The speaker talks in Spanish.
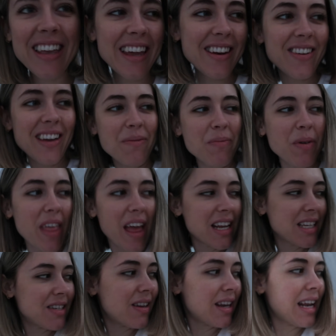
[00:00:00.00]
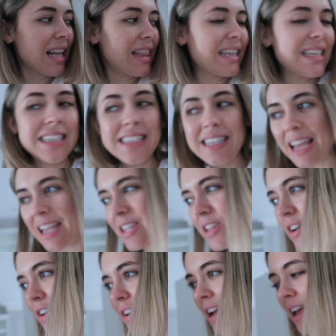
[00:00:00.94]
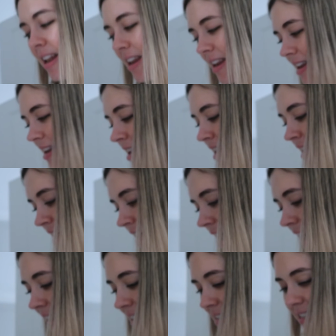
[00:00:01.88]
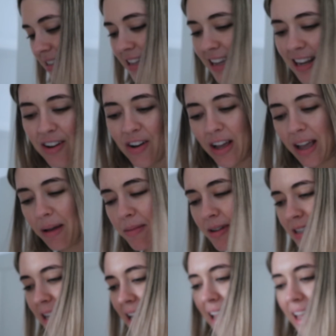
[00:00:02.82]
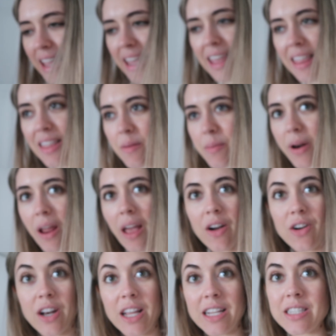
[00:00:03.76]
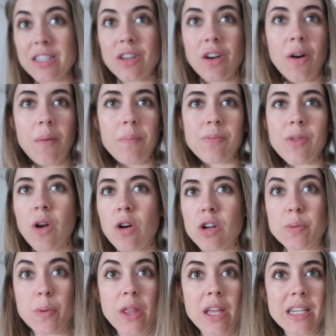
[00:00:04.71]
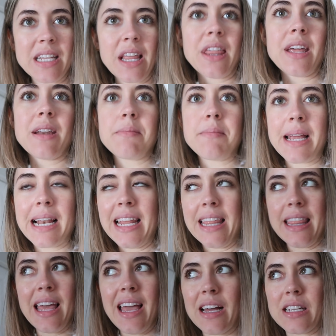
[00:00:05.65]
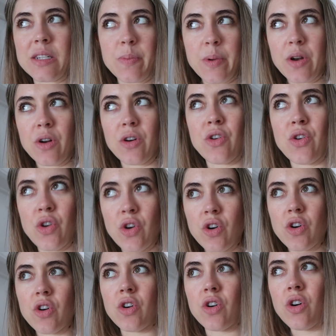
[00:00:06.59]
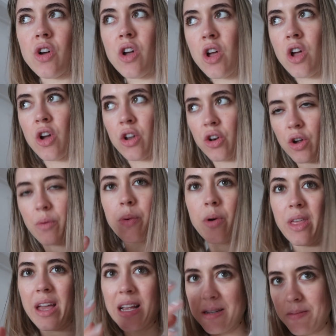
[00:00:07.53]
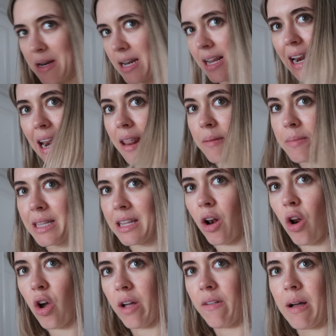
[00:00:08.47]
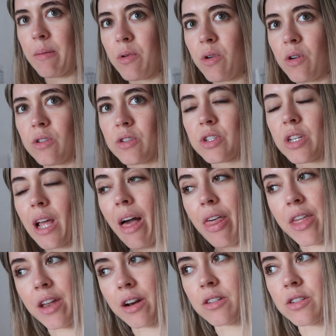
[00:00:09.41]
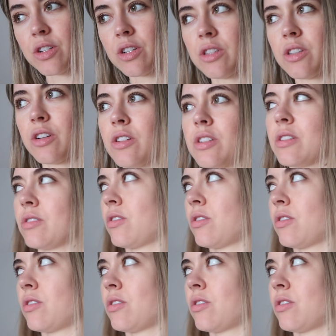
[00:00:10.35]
Quiero que podáis ver el diseño, el, estilo que hemos elegido, porque con esto os podéis hacer mil ideas, pero no, podéis ver claramente lo que vamos a hacer nosotros.